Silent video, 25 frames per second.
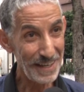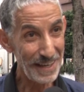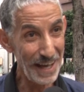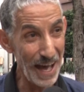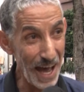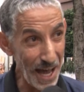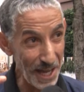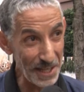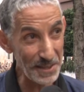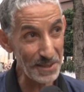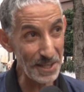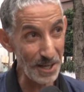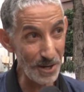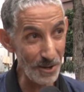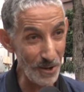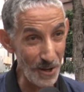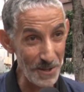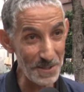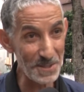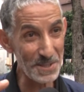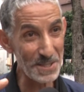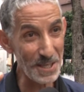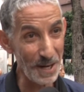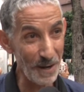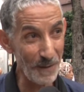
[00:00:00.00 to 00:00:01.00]
اخطر
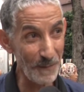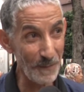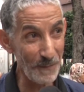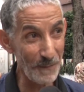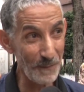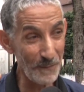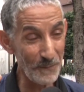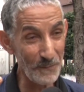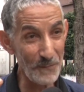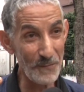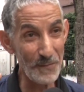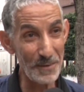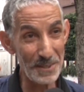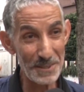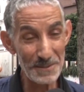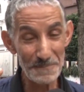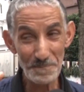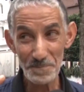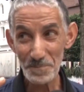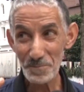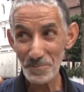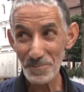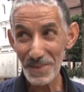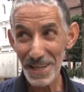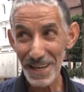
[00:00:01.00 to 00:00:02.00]
عنصر
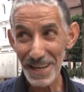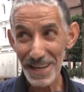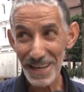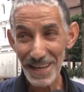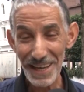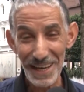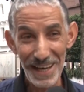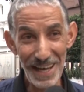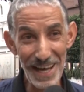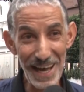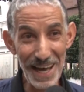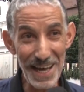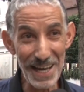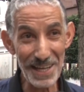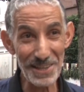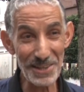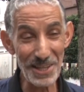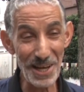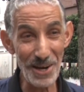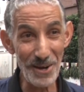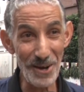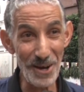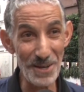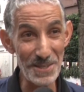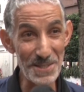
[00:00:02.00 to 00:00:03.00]

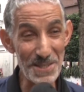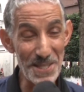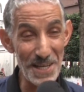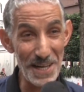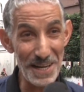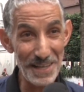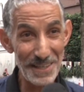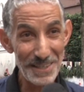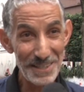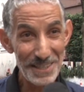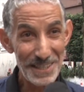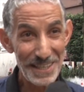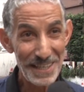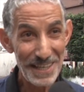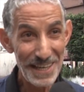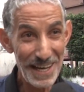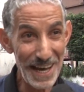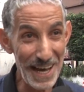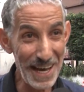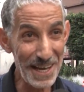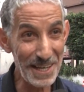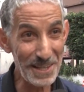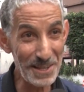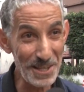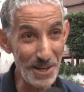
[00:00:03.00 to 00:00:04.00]
اخطر عنصر
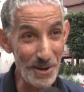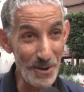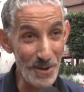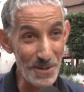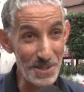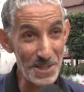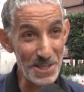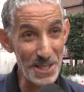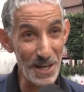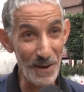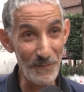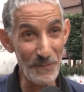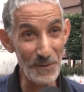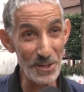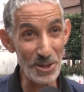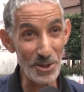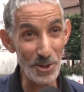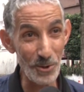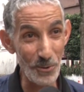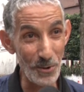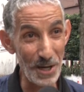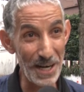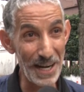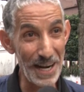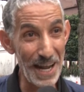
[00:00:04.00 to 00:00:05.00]
اخطر عنصر في
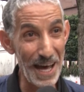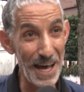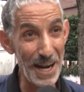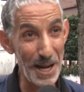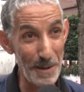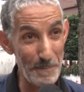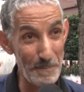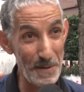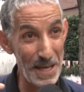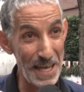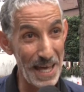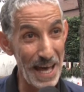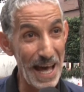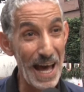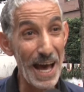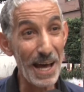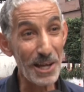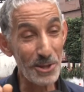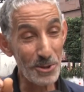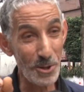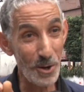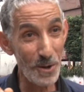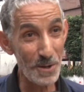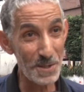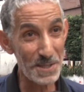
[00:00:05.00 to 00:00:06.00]
الدول العربيه
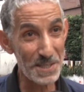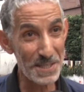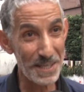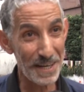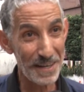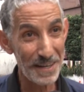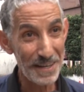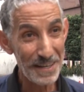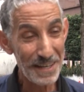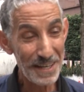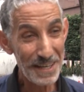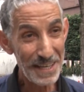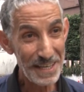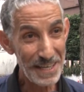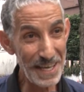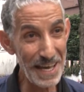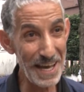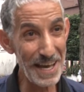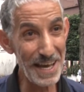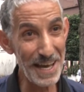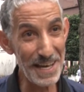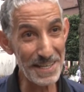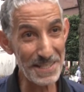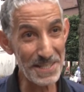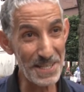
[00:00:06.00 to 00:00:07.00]
اخطر عنصر
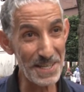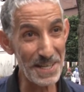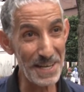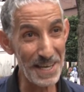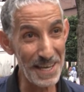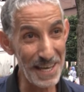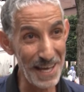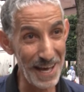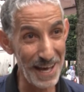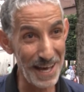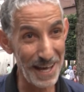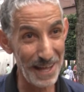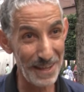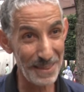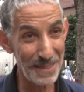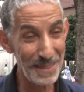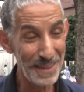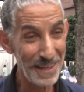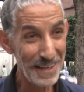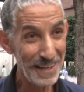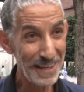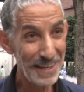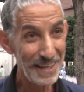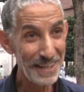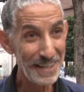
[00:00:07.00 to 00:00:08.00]
يا سي رياض
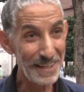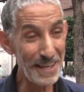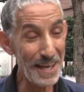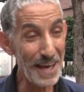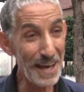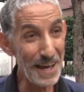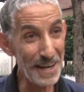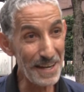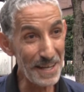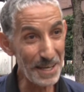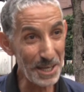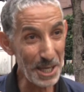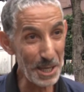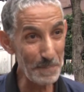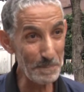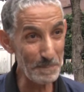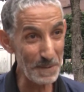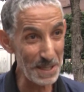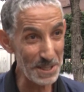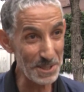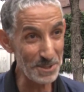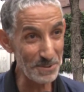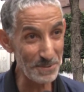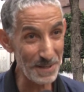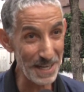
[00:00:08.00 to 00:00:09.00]
يا ليكيب
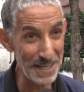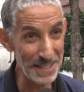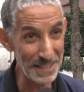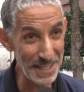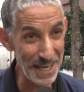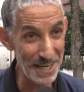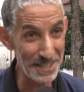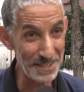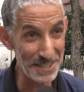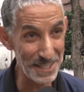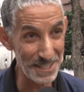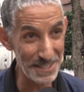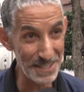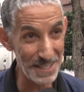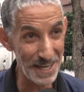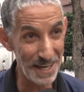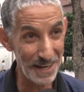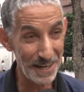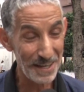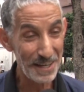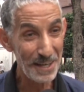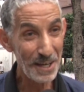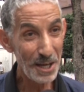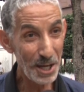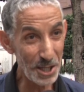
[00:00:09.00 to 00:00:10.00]
ناسيونال تاع
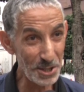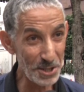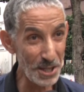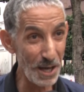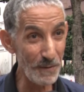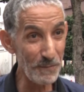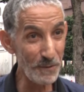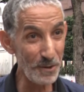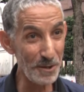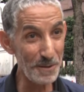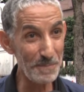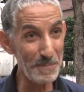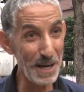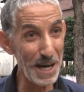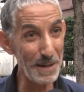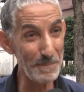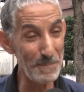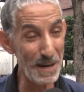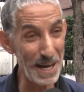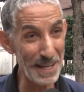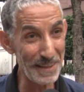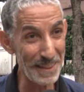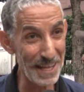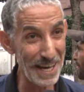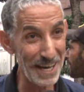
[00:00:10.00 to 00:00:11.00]
الجزائر اتفقوا مع
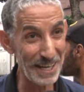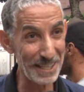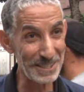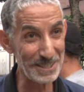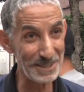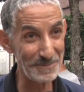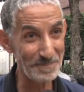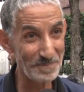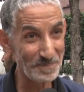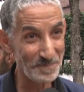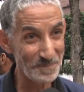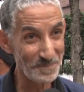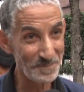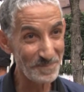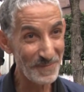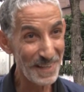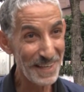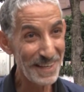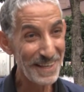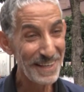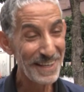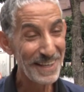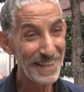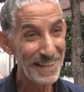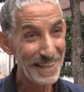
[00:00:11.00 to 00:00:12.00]
بعضاكم
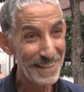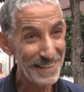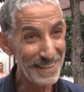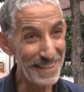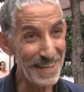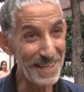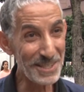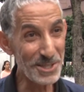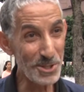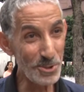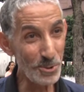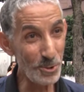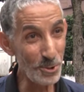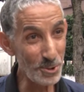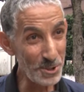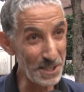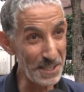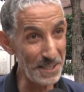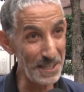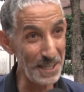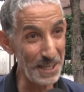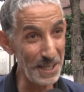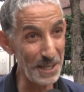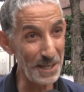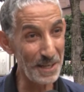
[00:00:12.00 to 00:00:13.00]
يا
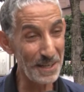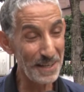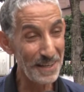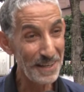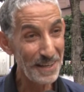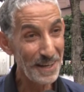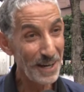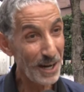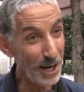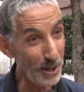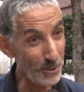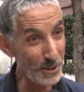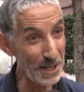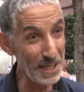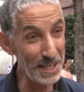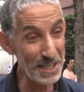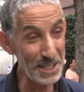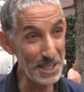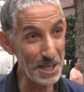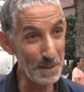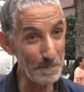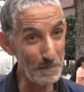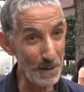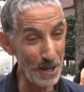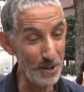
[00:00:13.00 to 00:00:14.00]
سعوديين او راح
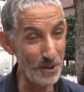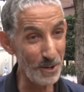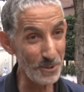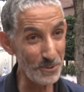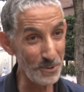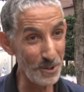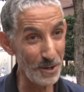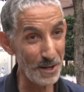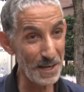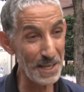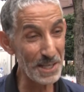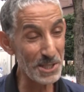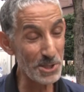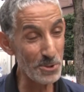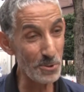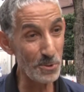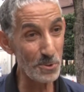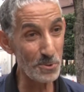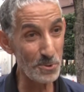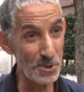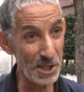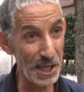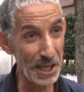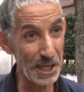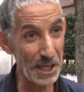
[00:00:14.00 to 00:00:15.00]
يجي البالون دور يا
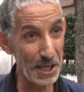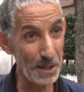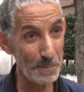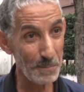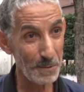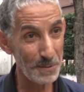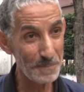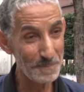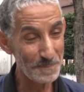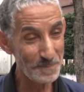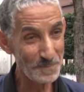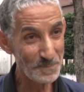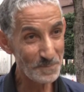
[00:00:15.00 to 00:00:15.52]
سعوديين خيموا